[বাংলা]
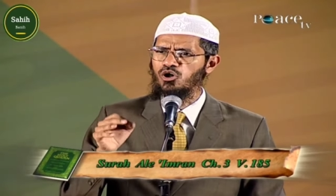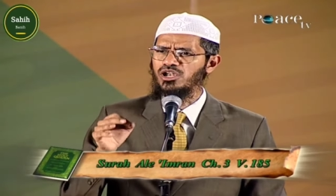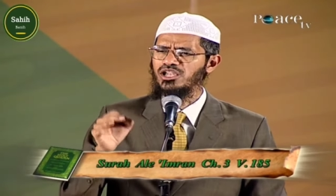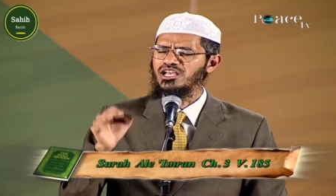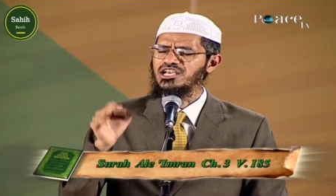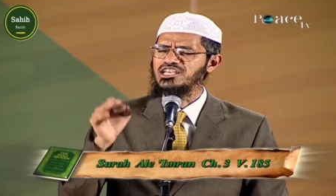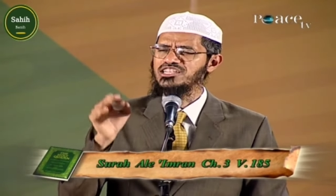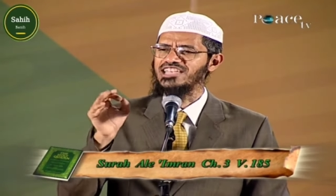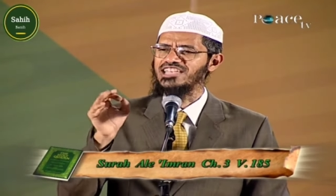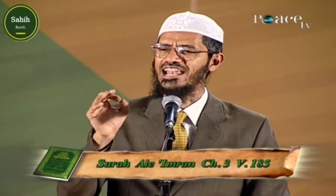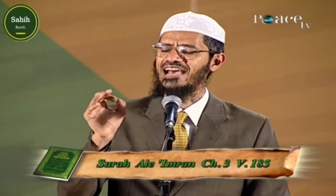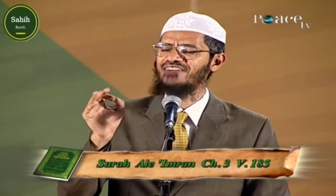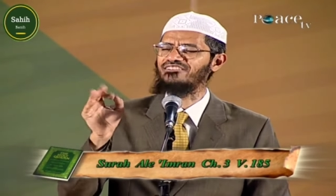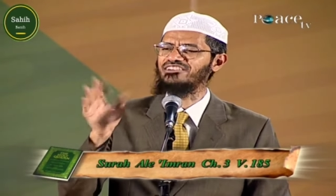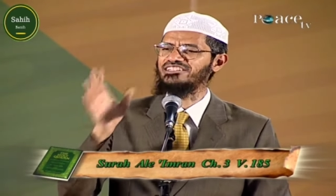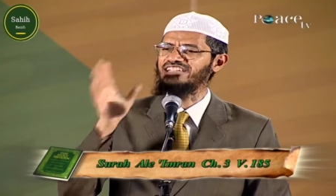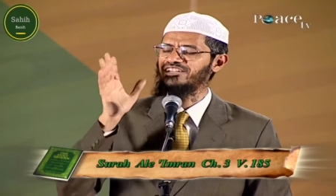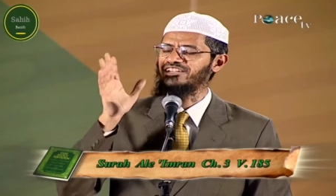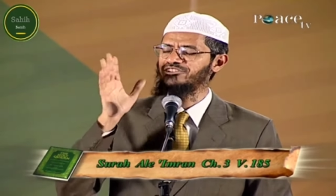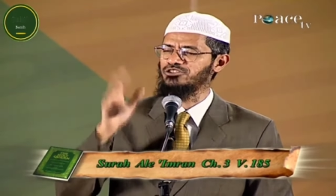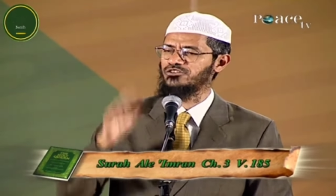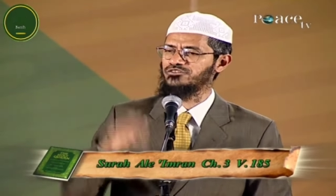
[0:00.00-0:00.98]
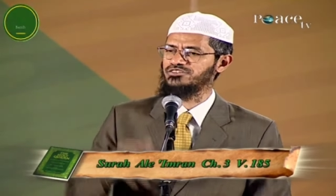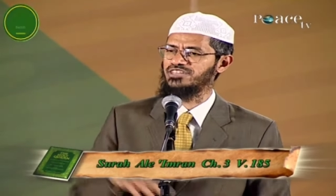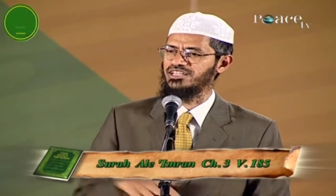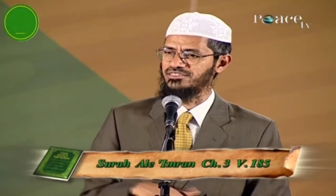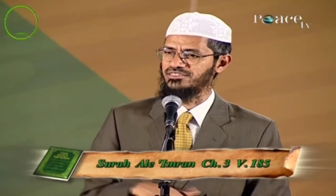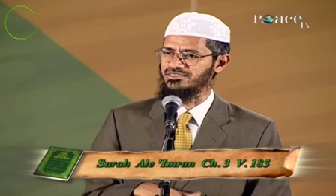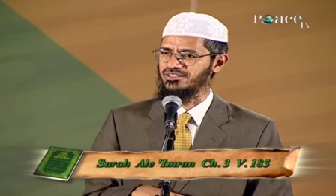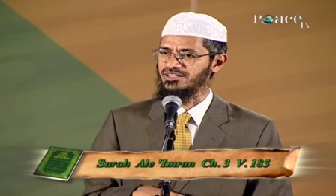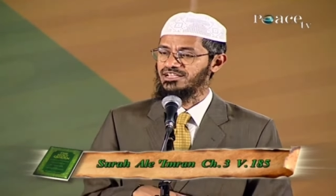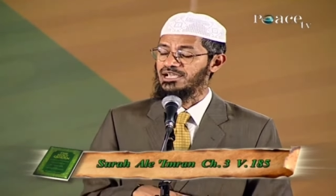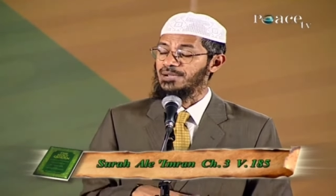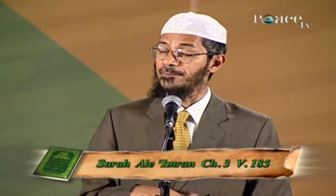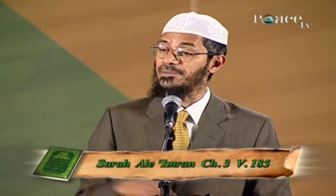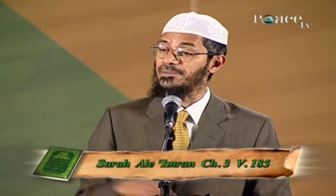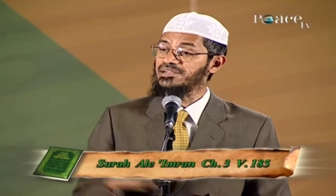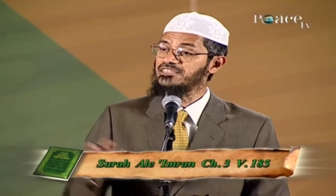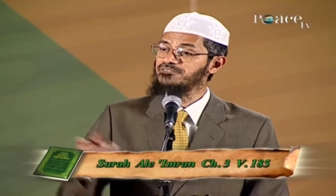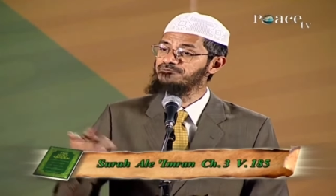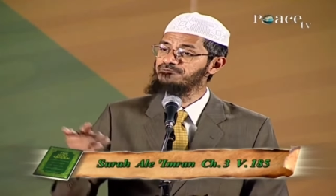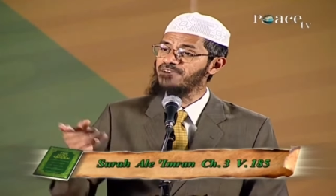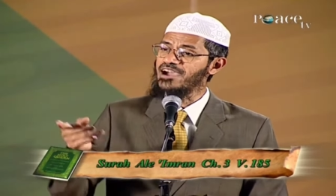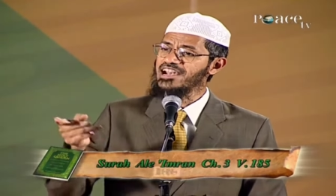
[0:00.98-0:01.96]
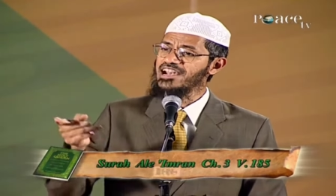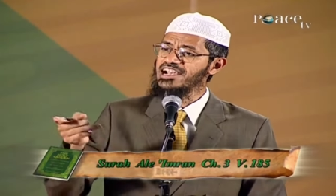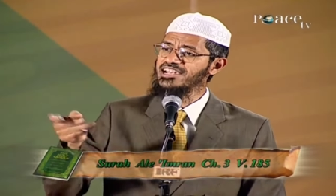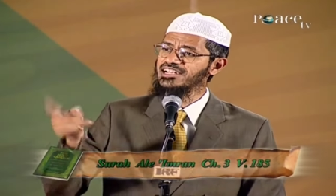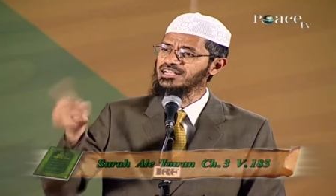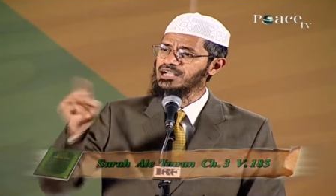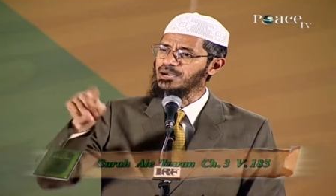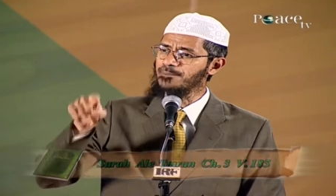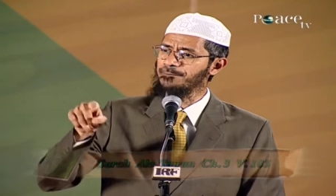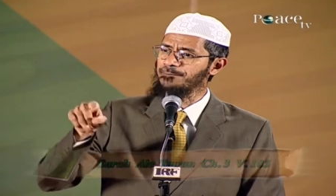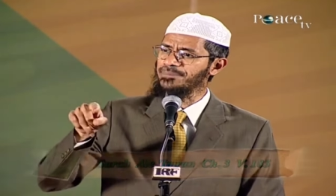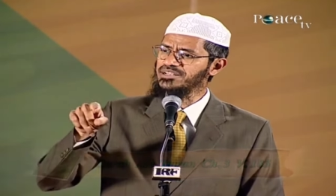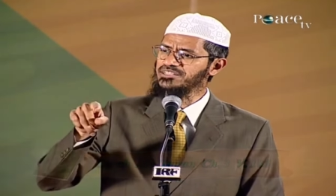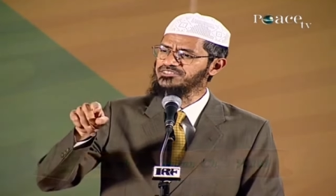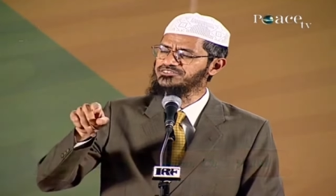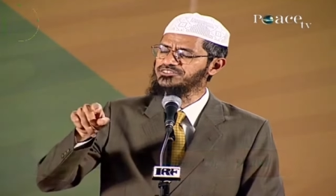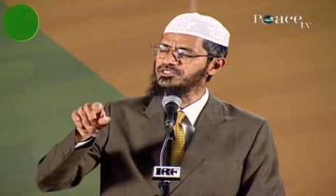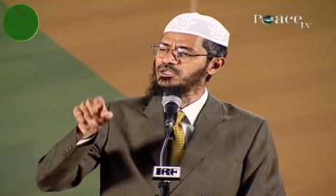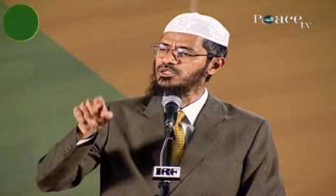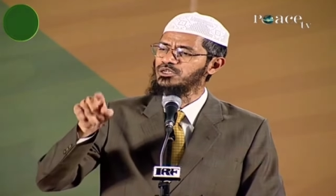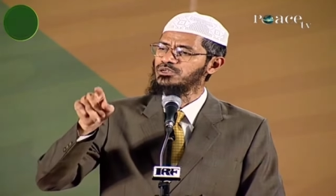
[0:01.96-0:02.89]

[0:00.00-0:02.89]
মৃত্যুর স্বাদ গ্রহণ করবে আর চূড়ান্ত বিচার